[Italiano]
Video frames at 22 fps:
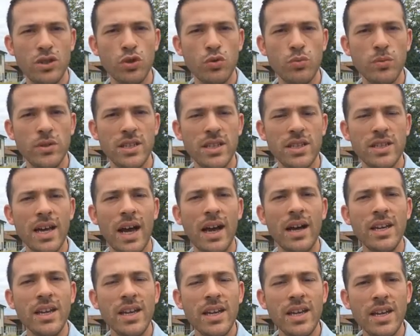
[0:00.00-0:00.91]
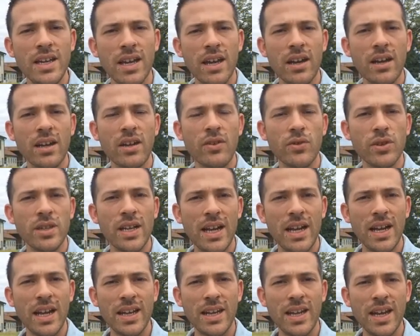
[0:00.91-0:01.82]
di umidità in arrivo
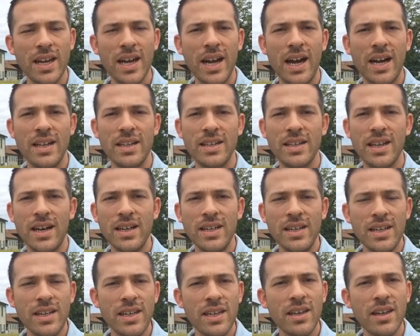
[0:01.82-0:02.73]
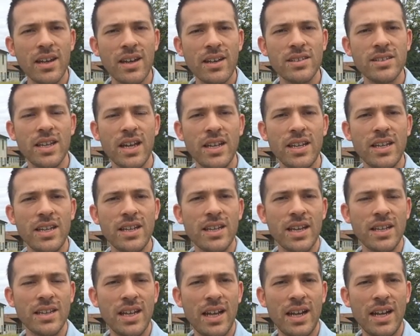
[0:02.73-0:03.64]
dall'aria calda in
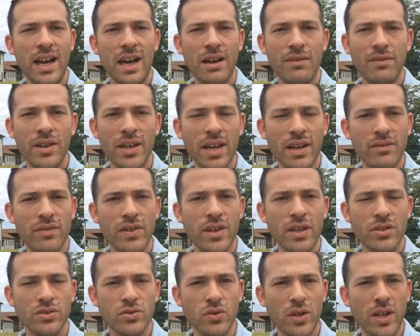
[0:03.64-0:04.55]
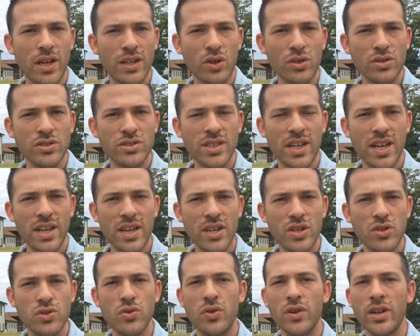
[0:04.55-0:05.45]
risalita dall'Africa verso la nostra
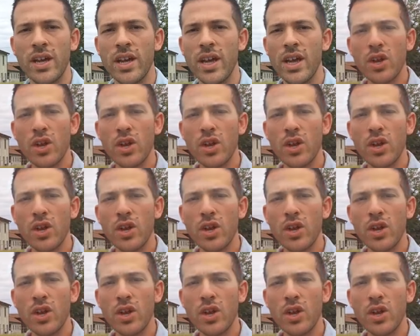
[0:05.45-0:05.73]
regione.